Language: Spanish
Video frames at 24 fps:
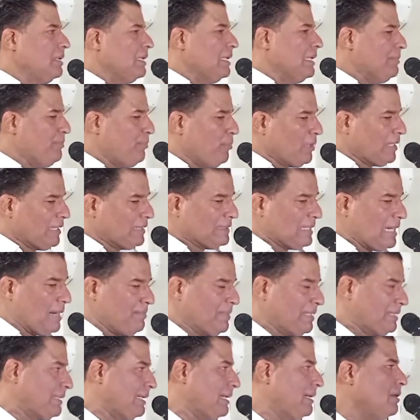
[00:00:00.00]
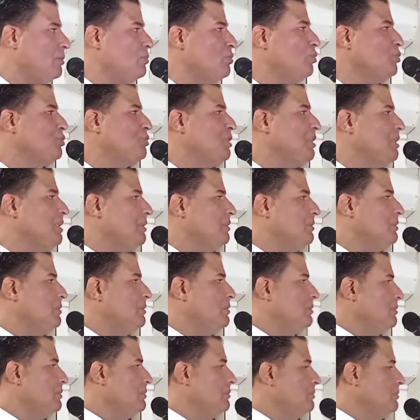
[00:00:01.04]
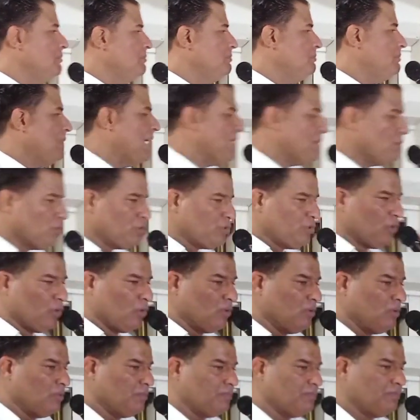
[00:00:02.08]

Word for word: y por atrás meterle un cuchillo. Ellos no.